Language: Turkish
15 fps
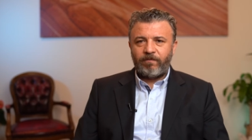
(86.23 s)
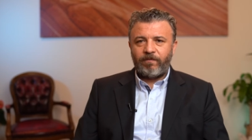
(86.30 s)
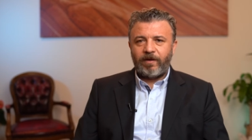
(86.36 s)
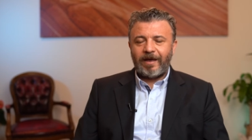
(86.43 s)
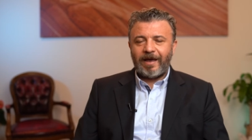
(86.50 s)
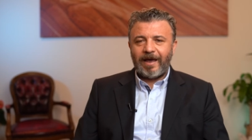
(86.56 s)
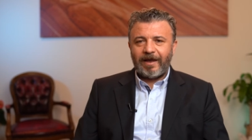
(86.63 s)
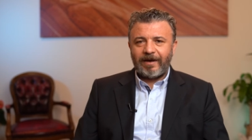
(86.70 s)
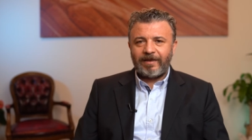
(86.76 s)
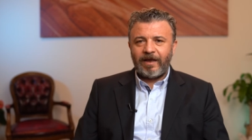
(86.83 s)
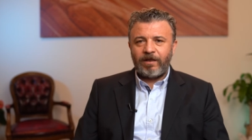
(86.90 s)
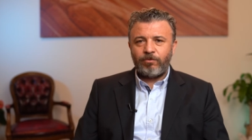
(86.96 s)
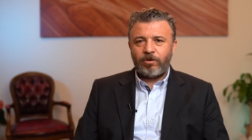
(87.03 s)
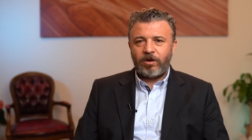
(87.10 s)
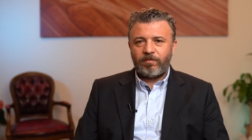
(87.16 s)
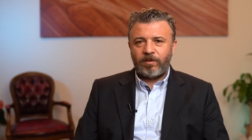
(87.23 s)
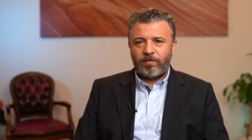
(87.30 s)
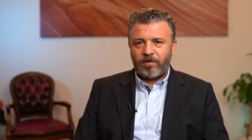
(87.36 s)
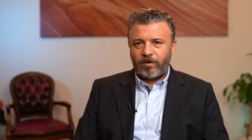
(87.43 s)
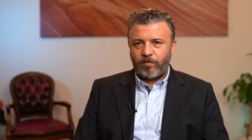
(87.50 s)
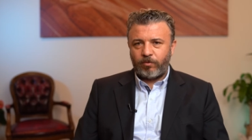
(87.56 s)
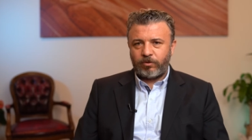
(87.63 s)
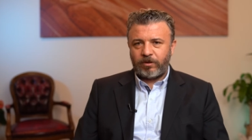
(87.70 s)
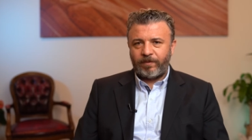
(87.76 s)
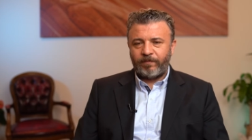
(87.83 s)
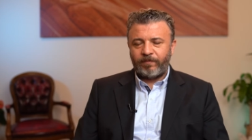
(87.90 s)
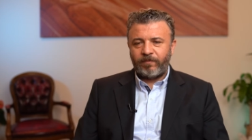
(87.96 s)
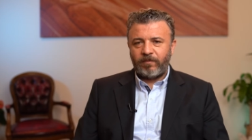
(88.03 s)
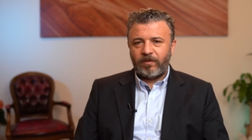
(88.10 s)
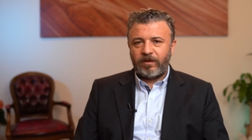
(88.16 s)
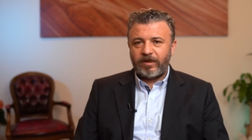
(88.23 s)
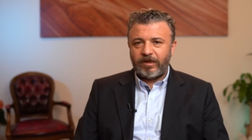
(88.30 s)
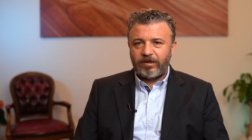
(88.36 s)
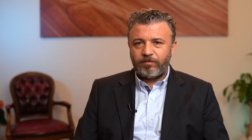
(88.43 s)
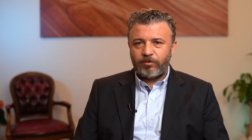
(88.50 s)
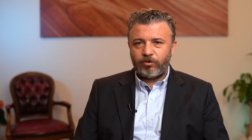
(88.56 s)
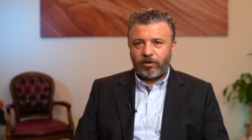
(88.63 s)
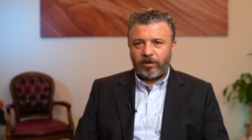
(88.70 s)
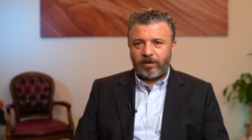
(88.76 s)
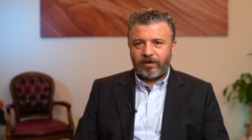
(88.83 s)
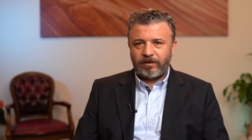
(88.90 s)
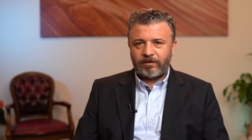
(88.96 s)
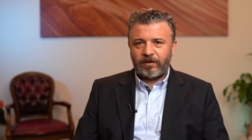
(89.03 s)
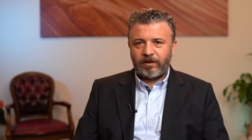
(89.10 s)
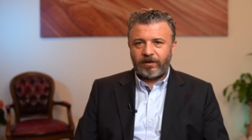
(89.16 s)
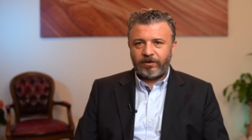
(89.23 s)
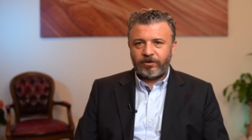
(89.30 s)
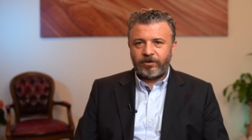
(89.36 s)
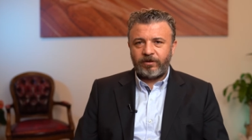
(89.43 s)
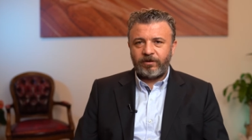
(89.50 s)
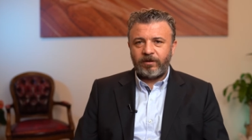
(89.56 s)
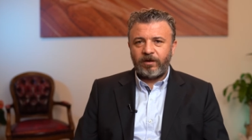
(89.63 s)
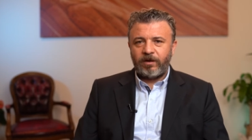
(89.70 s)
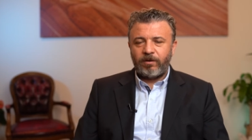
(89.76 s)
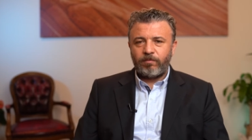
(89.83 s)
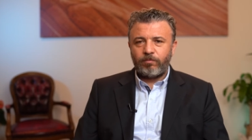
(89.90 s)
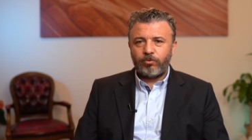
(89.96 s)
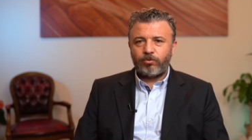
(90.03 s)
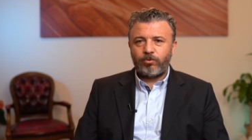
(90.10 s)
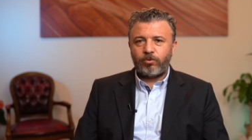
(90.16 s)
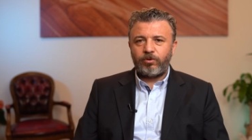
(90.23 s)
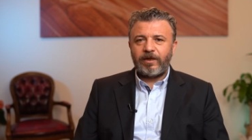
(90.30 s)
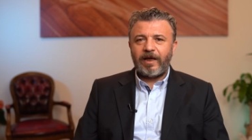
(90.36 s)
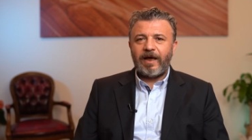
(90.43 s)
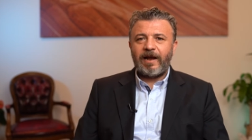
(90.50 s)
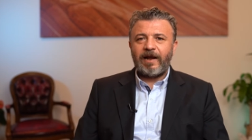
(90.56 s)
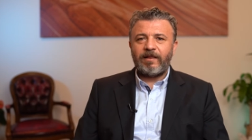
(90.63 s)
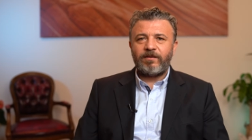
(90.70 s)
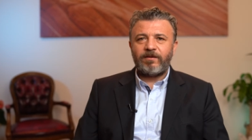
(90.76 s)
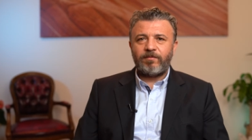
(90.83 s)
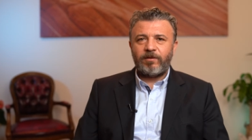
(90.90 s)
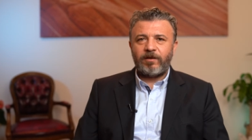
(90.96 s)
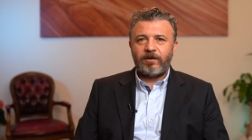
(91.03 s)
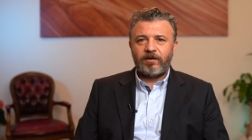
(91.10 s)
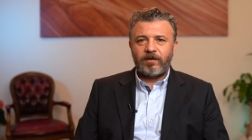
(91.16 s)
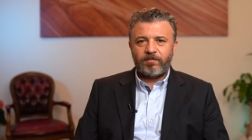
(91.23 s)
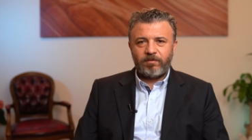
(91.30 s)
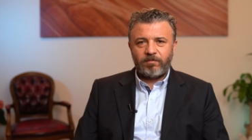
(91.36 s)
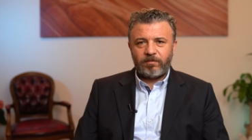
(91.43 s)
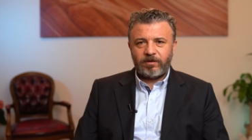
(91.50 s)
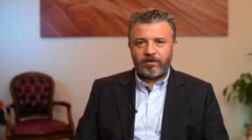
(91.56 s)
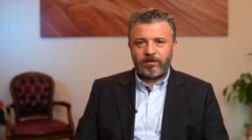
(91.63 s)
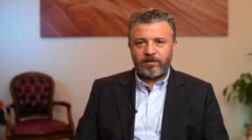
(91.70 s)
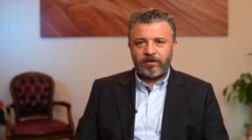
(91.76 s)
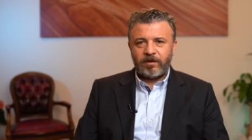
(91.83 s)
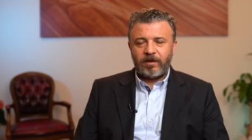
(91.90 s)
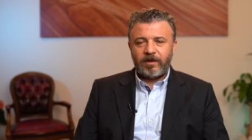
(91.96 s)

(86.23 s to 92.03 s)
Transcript: ve erken dönemde menopoza girmiş olan hastalar için bu türlü değerlendirmelerin yapılması,